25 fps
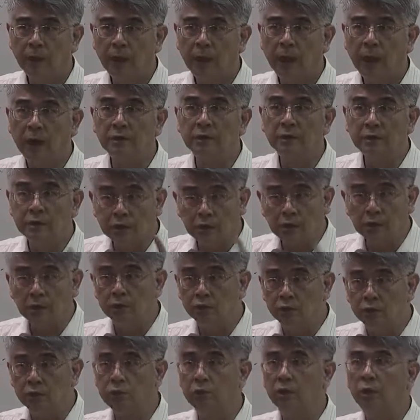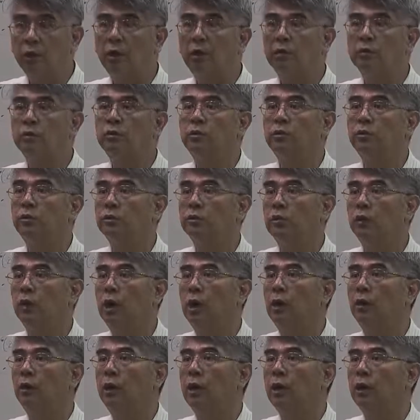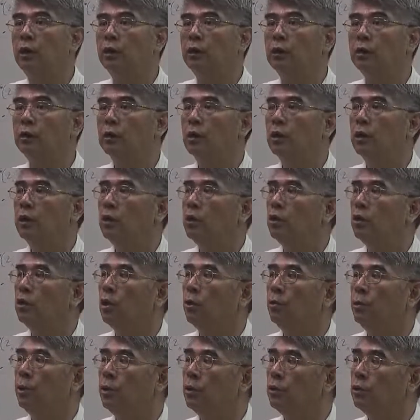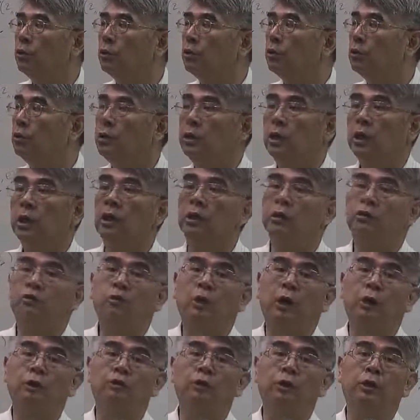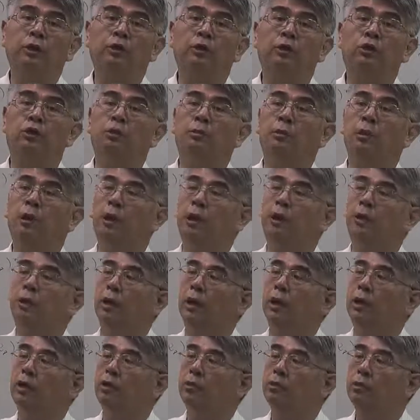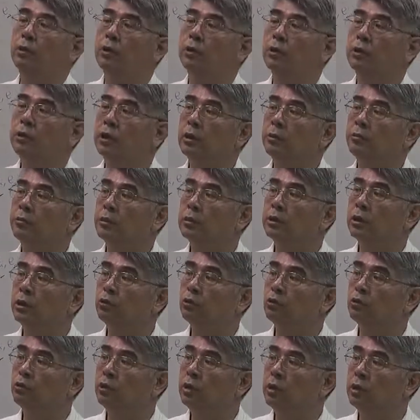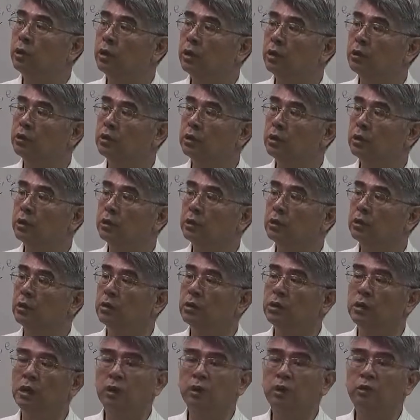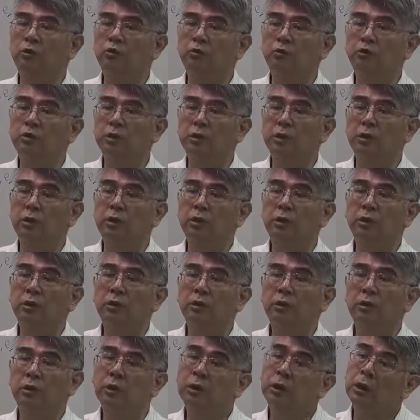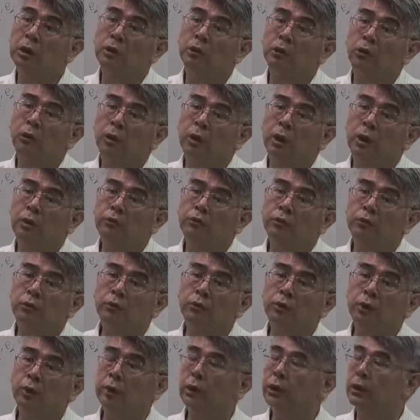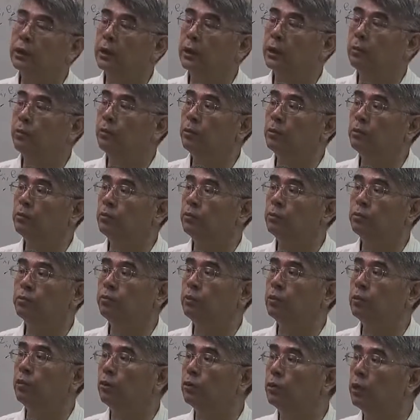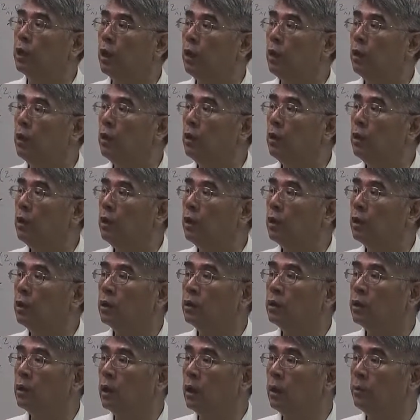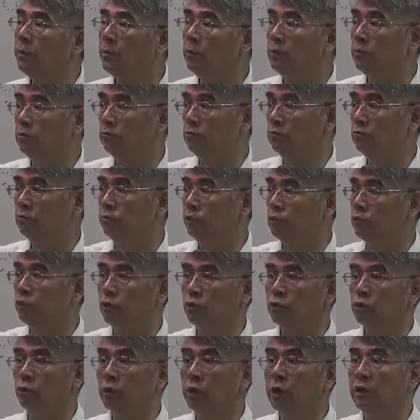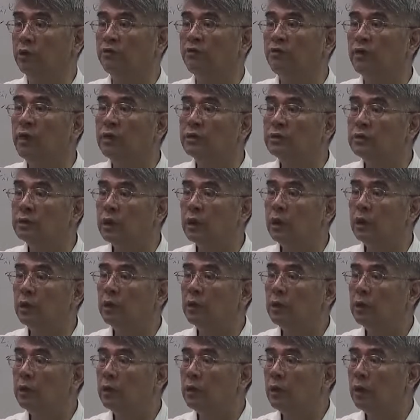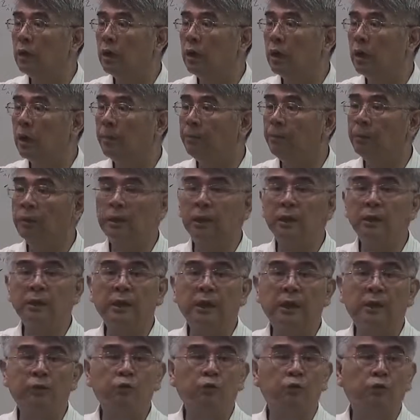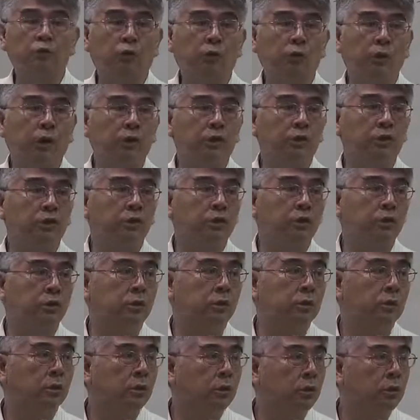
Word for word: 还是真的就是有有这种 outlier 有没有？一个团队里头有没有 outlier？有没有一个比较独立特行、特立独行的人？一定有啊！这种人跟大家不不不同调，跟大家不走同样的方向，啊，不跟大家做同样的事，